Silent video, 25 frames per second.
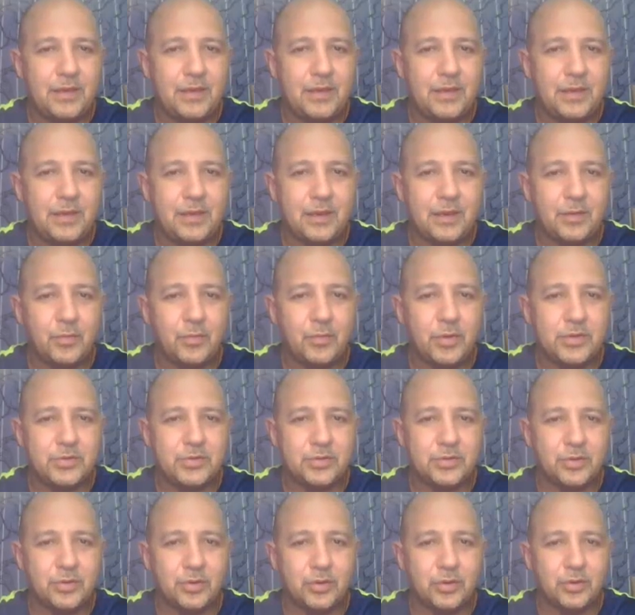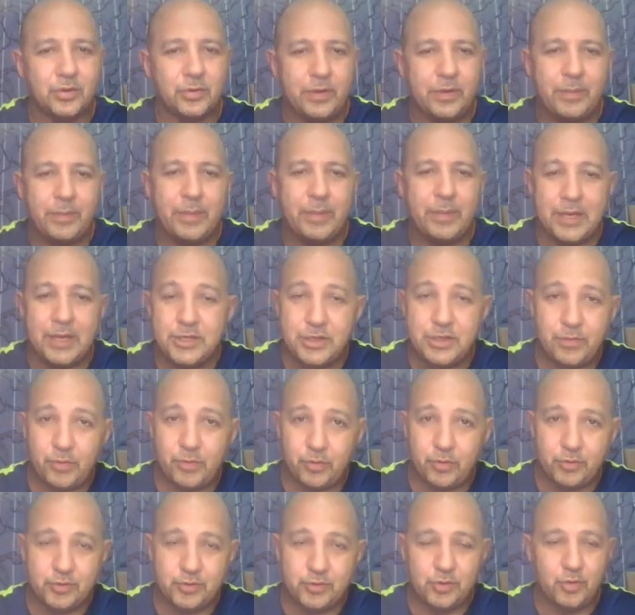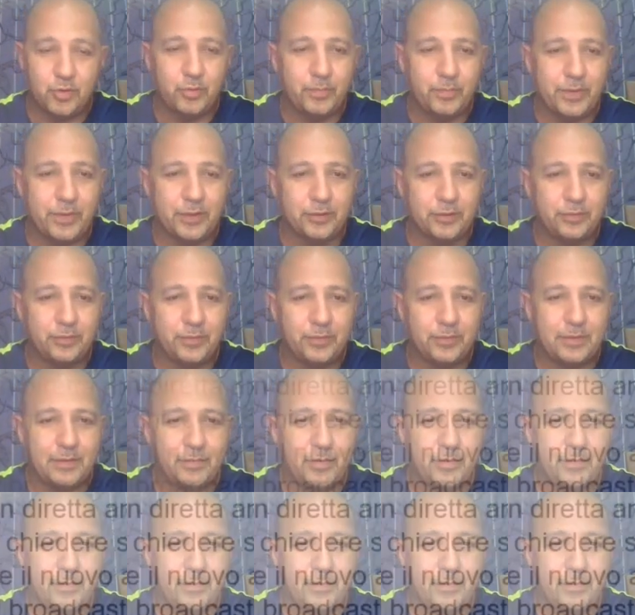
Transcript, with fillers: e questo... Ebbene, leggiamolo questo commento, perché